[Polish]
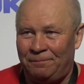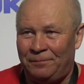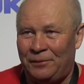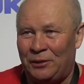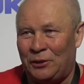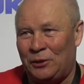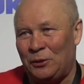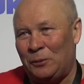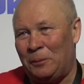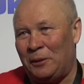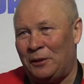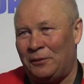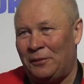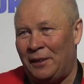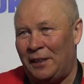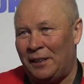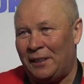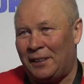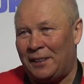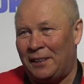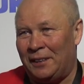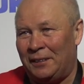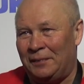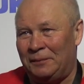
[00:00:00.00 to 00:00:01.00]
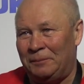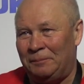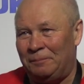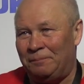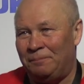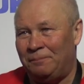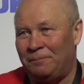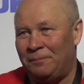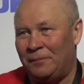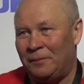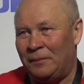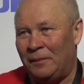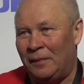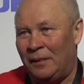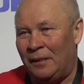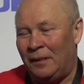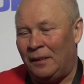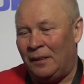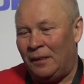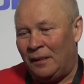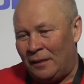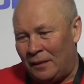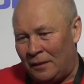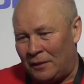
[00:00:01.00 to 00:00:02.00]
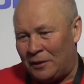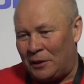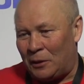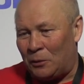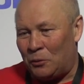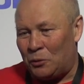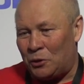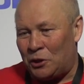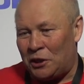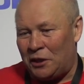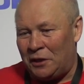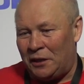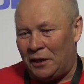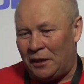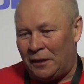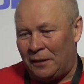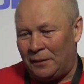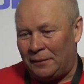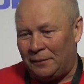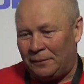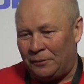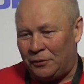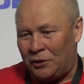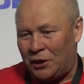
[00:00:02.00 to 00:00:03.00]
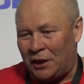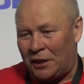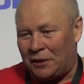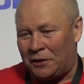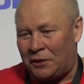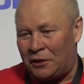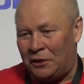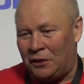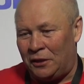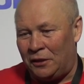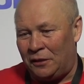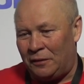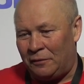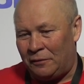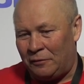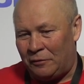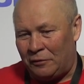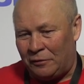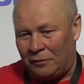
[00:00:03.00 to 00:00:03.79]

Super walka, założenia w szatni,